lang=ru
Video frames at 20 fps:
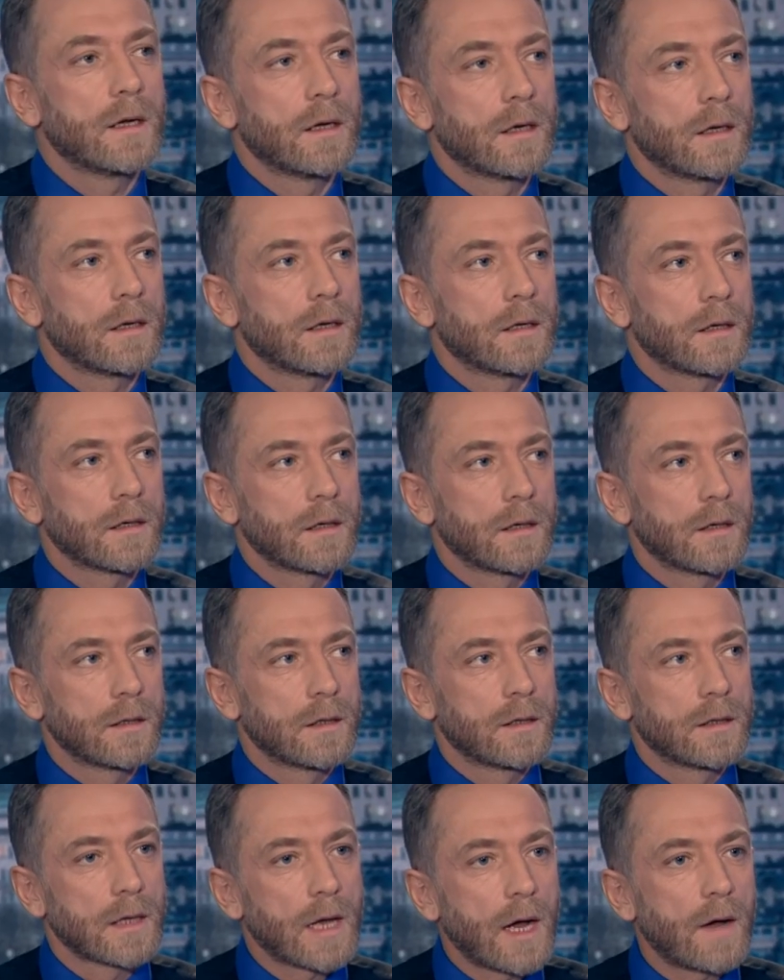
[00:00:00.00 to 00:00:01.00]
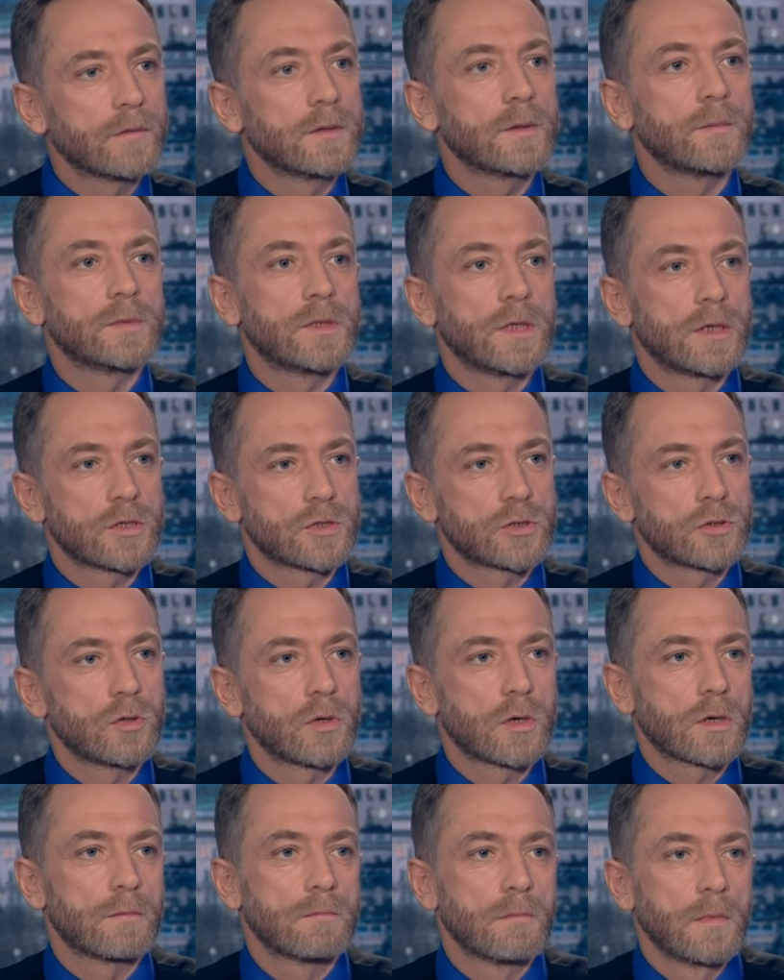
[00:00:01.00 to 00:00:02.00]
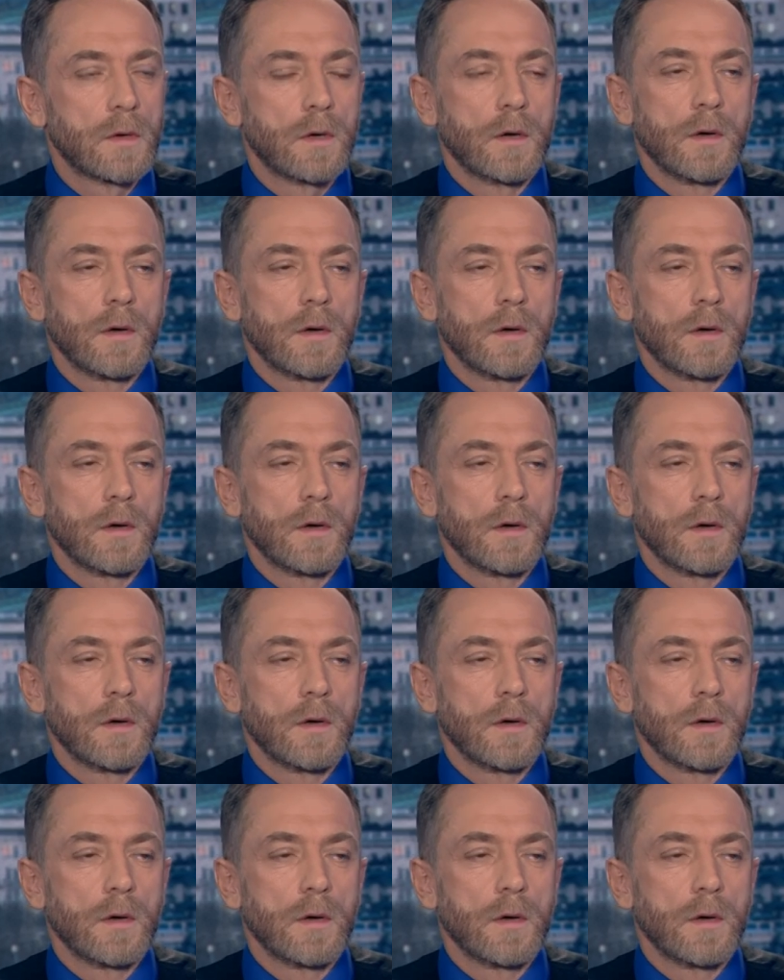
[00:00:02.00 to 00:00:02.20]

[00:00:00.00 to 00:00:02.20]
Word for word: э, главным дирижером